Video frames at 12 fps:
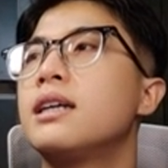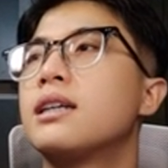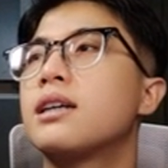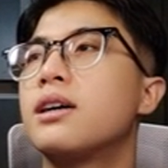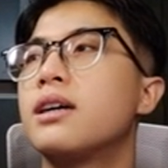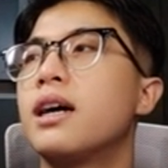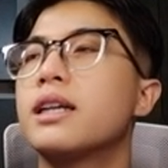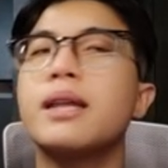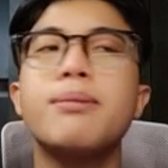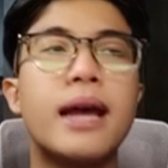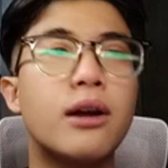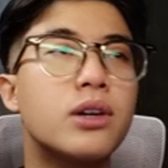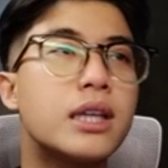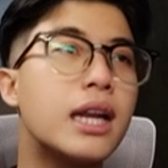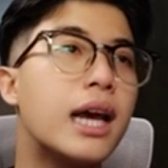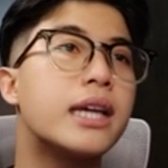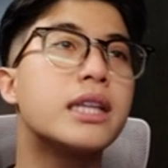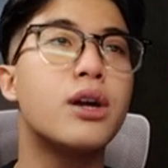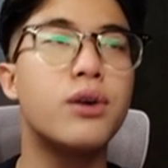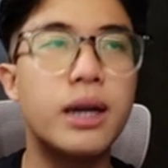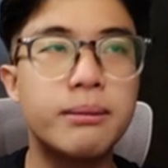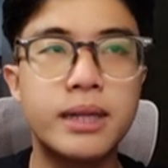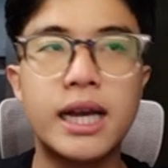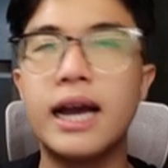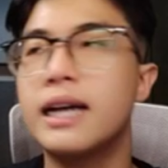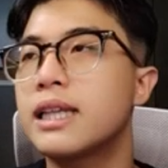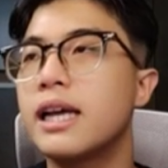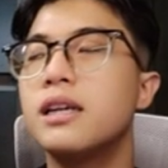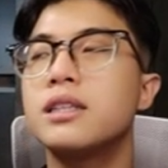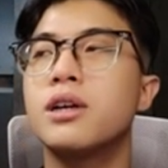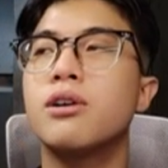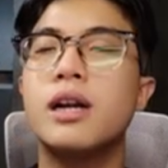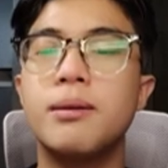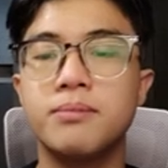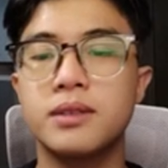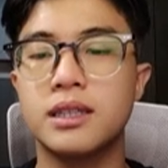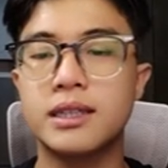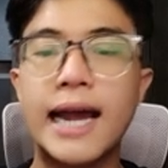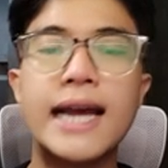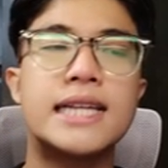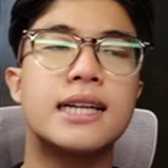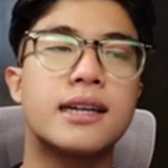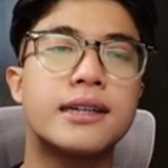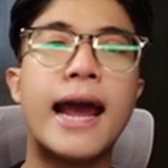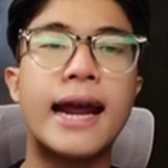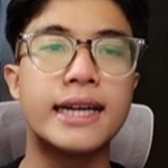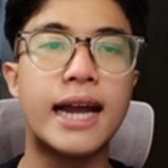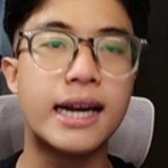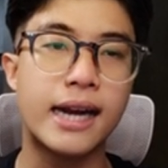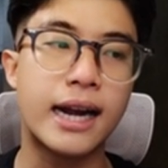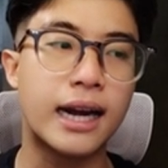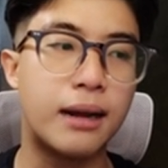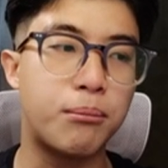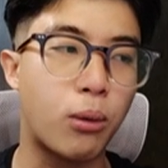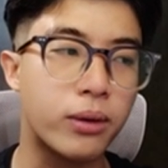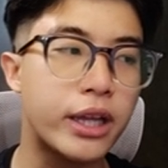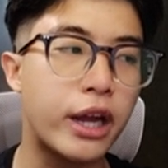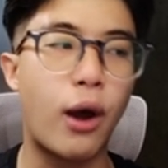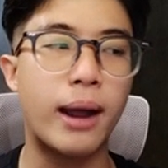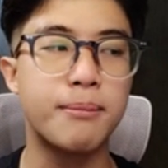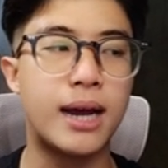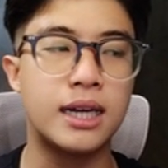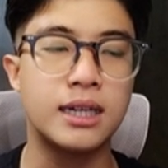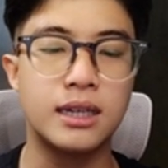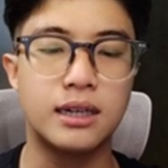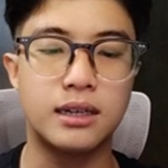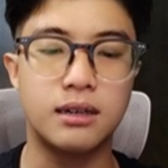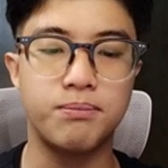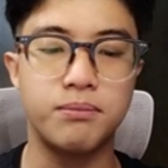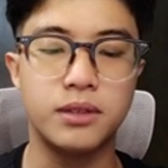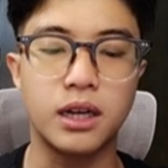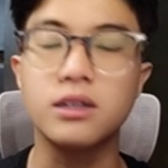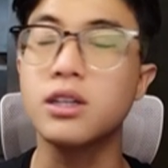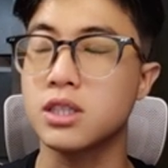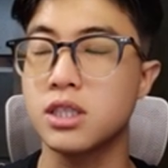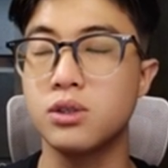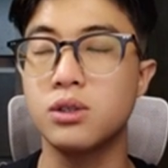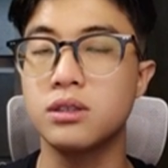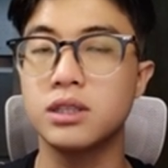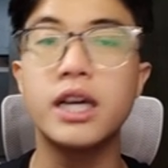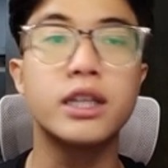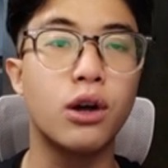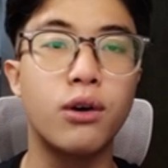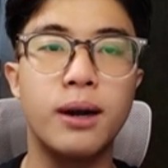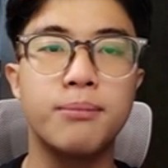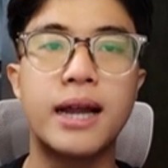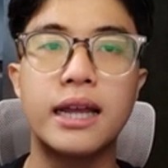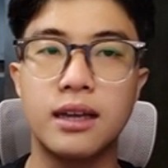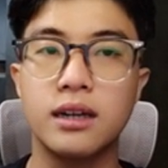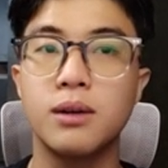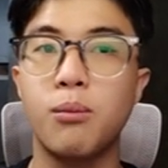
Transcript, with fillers: rồi ở tiếp theo đó chính là Ethereum đi ha thì Ethereum đây đang đây đang là một cái giai đoạn mà um, nhận được sự Ethereum đang nhận được